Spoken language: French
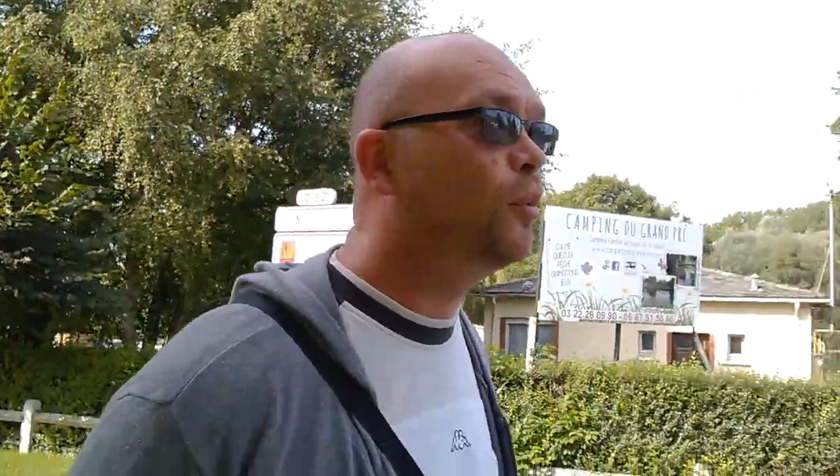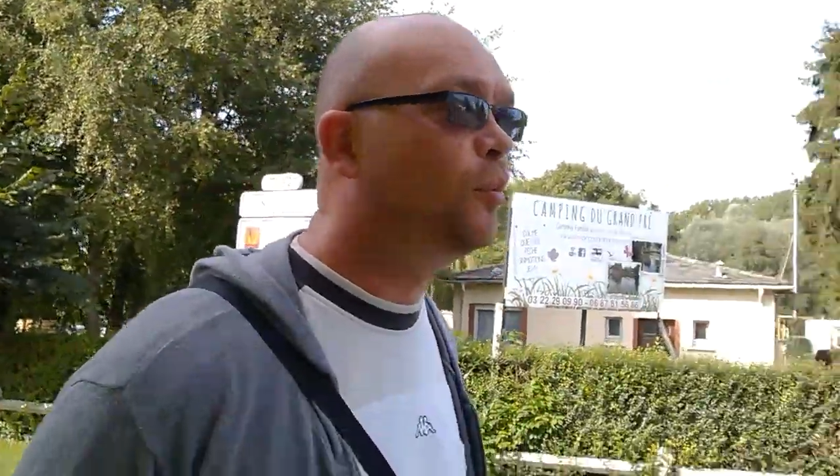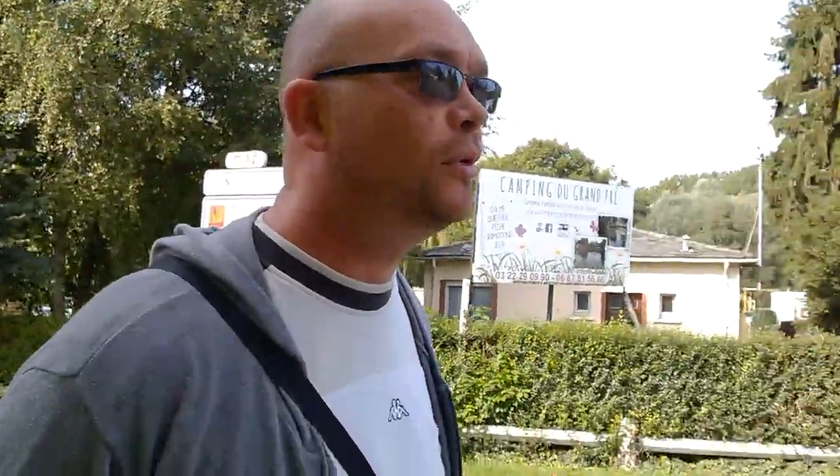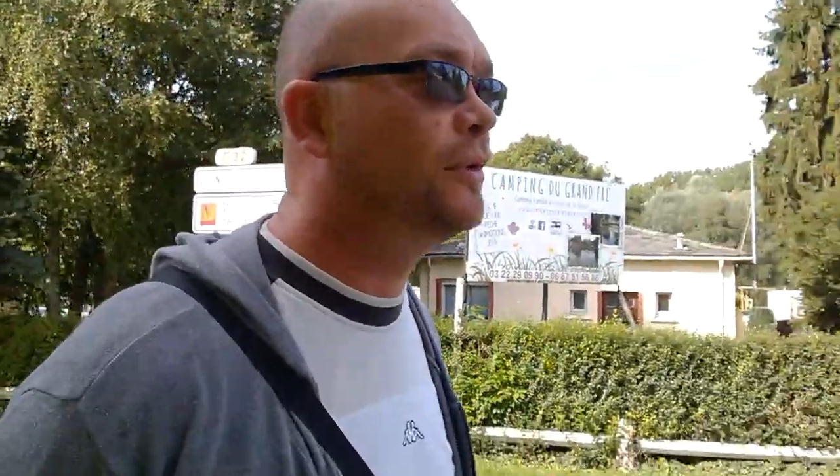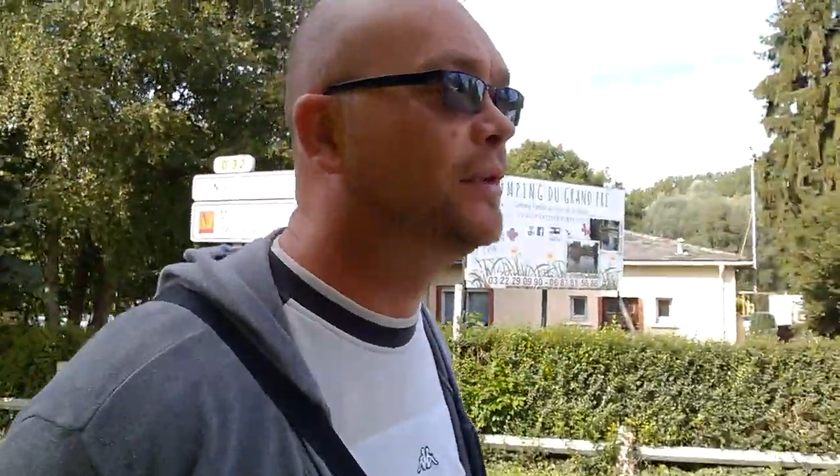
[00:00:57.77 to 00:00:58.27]

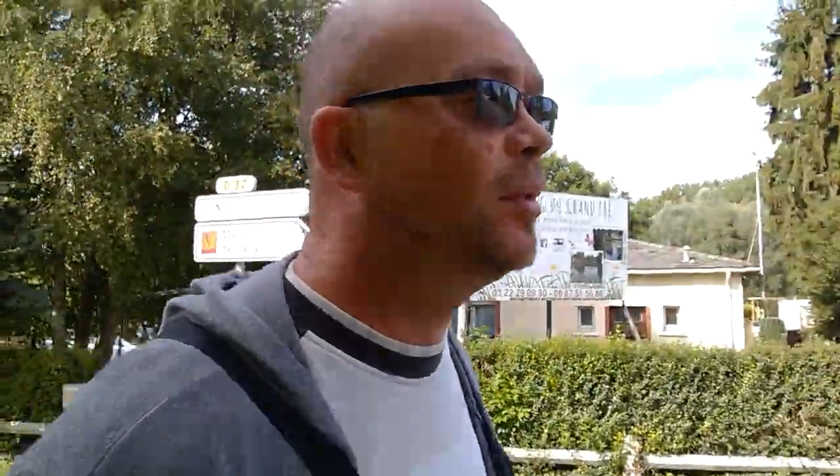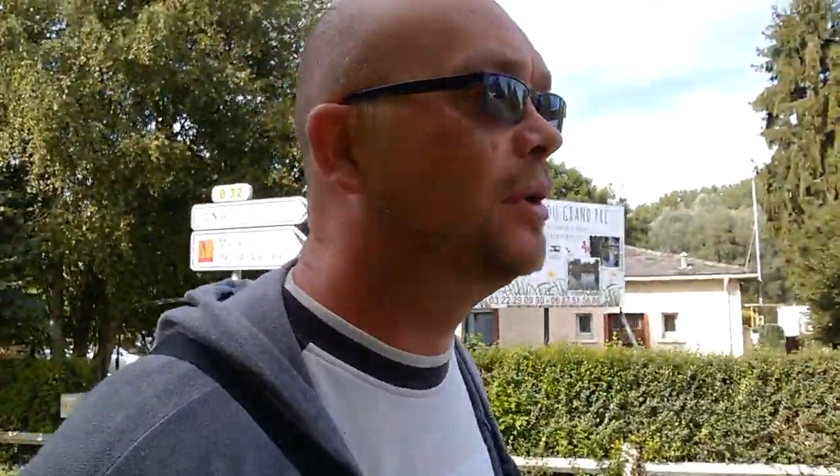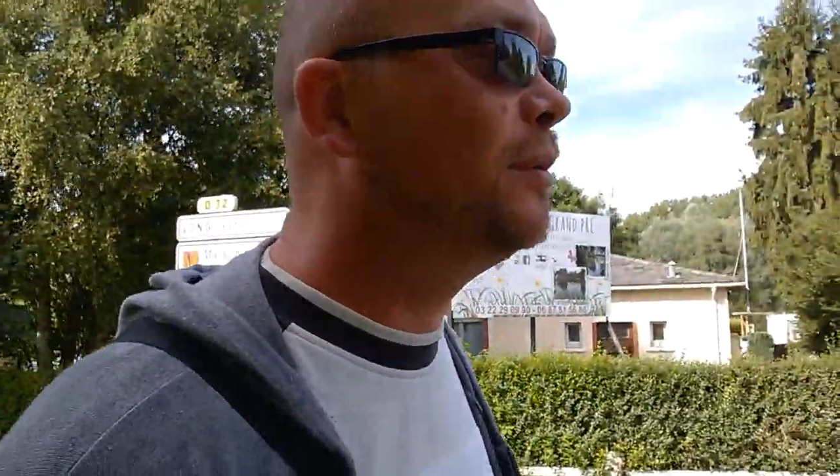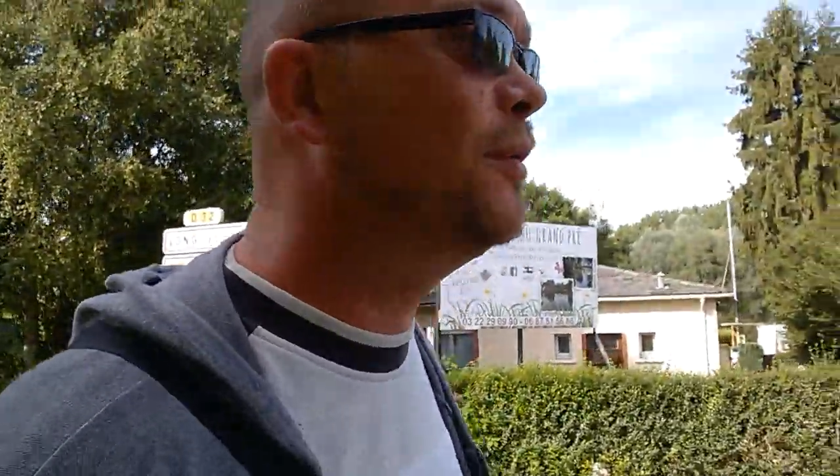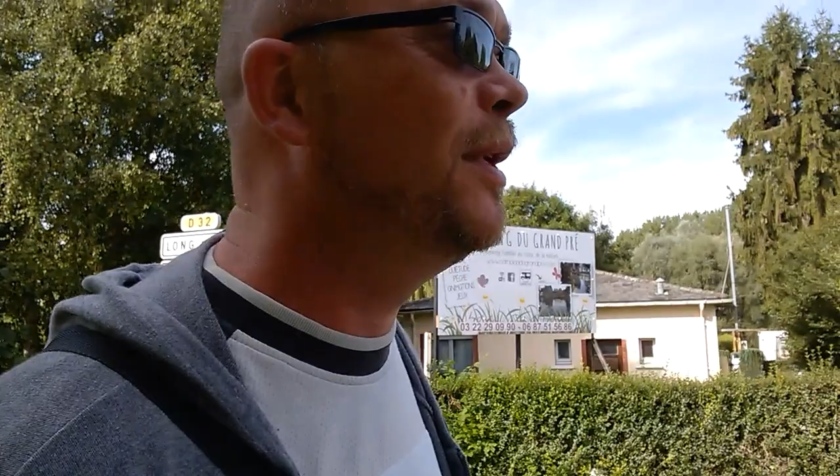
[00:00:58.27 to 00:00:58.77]
moins en moins de
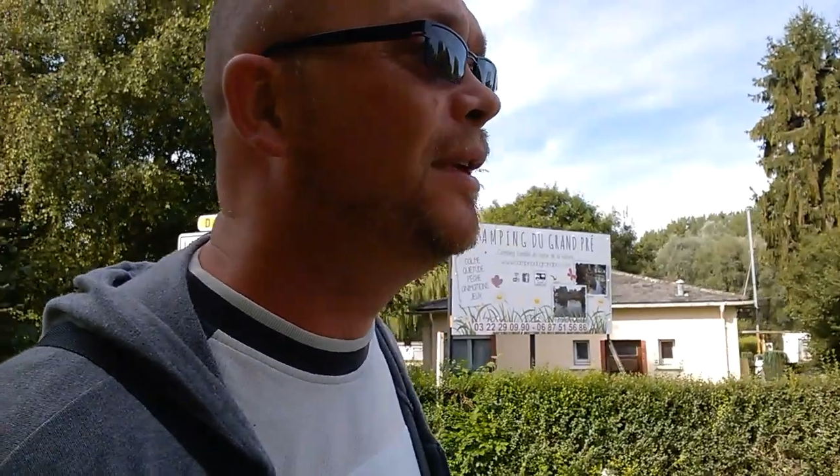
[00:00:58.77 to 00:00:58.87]
monde, hein.